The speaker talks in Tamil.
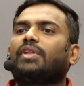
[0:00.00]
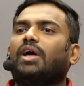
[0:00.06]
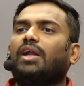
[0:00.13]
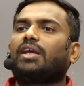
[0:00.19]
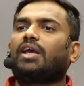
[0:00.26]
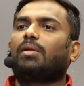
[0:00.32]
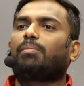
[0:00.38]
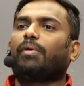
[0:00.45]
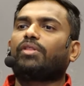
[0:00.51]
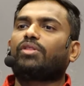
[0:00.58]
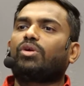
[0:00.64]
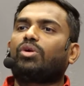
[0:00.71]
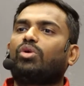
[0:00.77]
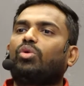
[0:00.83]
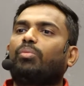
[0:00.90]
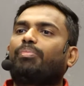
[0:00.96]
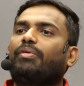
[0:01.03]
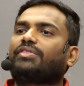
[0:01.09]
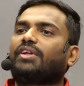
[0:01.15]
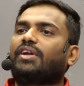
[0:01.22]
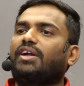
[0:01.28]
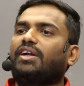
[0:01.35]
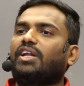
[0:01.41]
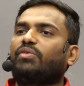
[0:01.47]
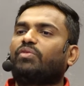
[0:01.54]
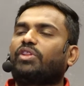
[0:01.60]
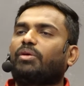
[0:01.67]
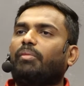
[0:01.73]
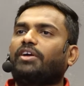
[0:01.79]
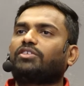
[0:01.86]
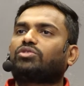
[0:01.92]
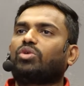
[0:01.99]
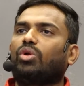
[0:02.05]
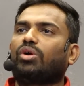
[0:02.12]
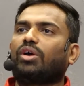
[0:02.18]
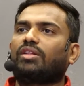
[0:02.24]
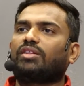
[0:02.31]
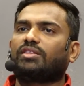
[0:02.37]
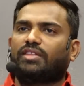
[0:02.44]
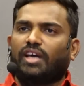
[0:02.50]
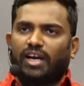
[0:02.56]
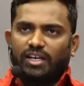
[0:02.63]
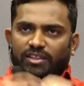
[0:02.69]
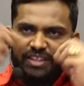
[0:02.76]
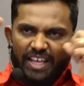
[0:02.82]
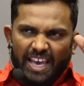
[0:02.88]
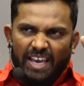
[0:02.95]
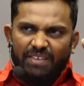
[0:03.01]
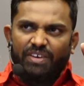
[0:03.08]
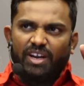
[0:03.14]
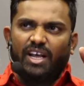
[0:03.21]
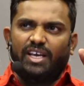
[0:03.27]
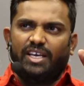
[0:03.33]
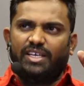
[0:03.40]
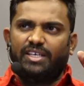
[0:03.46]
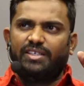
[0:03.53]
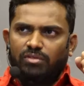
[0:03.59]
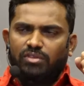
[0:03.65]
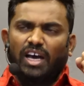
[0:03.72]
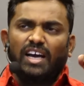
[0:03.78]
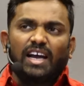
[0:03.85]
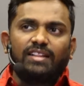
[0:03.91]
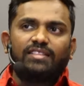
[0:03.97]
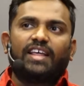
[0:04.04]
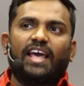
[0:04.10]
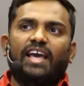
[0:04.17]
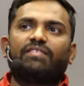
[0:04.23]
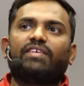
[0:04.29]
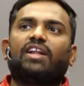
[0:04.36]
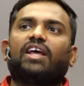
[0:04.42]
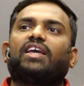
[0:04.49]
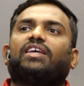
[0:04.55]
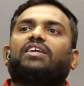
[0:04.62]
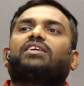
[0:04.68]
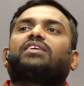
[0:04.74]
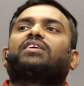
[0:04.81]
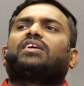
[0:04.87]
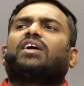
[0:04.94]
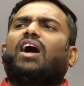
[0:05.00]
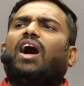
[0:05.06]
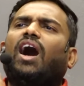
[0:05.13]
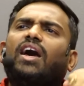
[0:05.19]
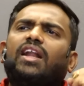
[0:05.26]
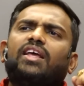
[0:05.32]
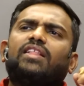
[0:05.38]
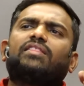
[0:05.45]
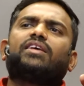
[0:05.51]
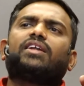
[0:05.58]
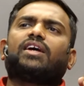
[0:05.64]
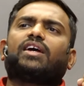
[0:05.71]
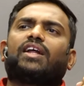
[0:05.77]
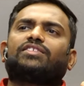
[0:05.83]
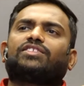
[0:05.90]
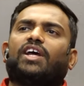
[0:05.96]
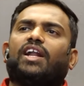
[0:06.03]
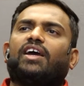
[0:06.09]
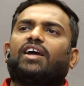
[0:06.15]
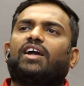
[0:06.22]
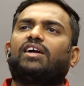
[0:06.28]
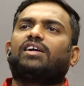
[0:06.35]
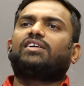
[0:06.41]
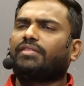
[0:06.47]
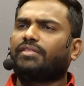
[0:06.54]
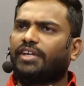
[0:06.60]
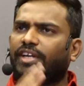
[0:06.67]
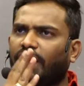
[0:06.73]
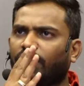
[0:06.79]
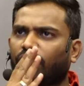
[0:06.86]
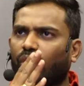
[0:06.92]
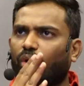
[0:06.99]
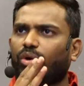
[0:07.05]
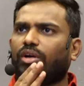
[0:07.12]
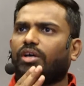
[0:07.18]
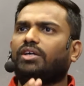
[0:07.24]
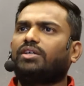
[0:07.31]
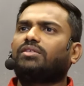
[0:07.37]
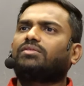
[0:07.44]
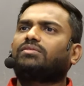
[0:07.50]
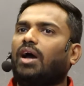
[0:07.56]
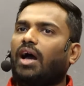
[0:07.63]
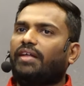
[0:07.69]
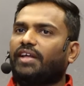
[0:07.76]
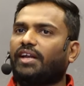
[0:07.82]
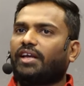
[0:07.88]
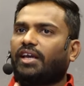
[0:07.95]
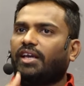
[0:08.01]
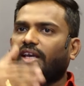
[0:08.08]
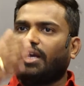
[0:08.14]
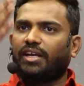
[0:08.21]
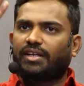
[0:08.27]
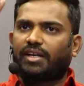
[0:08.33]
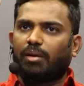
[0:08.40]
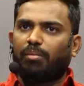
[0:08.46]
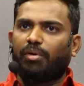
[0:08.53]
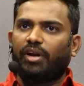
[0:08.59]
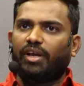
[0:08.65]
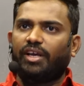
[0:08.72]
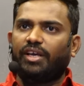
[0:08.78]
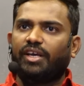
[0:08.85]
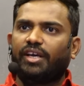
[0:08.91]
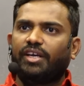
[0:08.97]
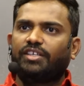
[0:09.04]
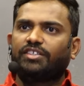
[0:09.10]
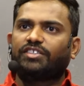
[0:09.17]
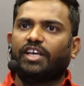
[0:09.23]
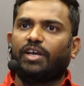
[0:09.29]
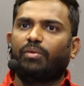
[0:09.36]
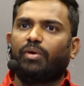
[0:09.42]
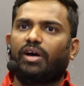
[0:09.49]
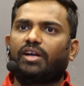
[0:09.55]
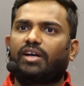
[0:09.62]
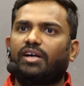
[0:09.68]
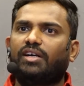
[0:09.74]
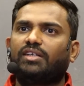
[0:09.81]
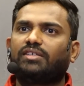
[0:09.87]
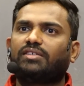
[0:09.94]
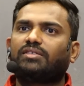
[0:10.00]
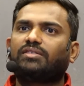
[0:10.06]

தானியல் பதினொன்று முப்பத்தி ரெண்டு விதமாய் சொல்லுகிறது தங்கள் தேவனை தங்கள் தேவனை அறிந்திருக்கிற ஜனங்கள் திடன் கொண்டு அதற்கு ஏற்றபடி செய்வார்கள்